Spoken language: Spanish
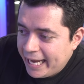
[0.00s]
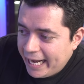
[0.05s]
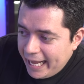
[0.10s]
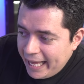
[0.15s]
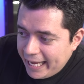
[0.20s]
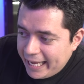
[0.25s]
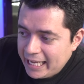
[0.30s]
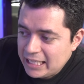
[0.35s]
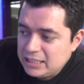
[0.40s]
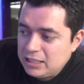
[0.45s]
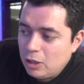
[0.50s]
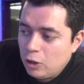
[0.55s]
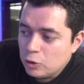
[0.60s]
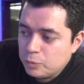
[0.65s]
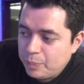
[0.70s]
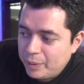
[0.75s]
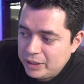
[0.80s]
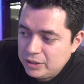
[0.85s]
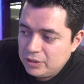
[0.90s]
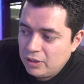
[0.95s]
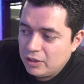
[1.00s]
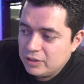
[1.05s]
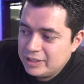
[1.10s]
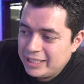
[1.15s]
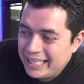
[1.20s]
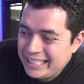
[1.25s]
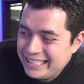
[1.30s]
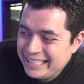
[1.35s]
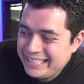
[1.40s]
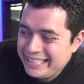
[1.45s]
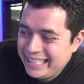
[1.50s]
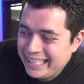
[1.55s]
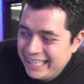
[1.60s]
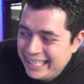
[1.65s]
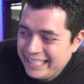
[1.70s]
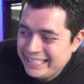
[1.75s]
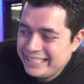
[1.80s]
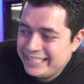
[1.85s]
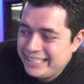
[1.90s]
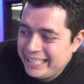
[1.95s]
cree que si los precios de los
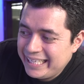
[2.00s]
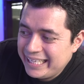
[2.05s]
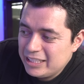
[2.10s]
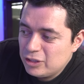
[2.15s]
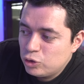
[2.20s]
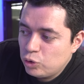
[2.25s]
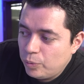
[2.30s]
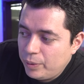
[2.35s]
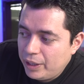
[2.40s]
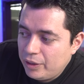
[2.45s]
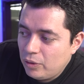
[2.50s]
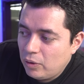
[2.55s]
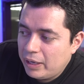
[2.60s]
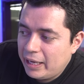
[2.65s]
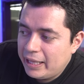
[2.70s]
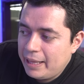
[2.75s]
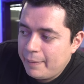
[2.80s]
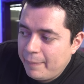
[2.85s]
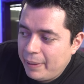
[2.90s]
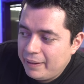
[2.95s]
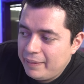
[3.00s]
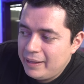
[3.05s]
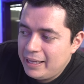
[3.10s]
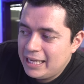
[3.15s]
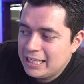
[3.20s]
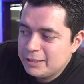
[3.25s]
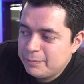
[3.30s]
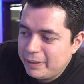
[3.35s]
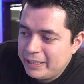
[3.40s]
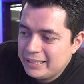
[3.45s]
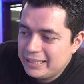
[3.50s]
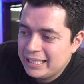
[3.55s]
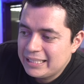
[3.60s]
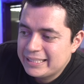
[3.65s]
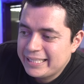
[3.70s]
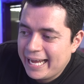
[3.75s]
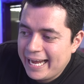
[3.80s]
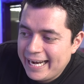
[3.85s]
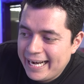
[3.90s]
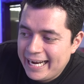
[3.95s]
SSD siguen subiendo, la demanda y las
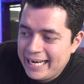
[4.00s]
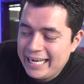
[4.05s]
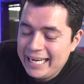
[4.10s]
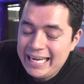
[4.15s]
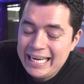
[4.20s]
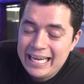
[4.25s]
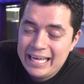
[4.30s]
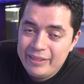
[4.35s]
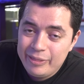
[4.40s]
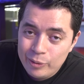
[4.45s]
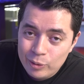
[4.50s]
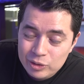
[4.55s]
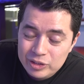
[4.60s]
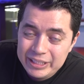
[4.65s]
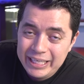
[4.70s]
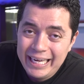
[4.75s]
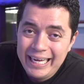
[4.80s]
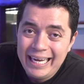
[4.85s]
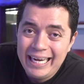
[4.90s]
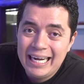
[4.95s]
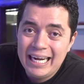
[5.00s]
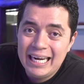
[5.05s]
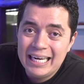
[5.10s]
ventas caerán y la industria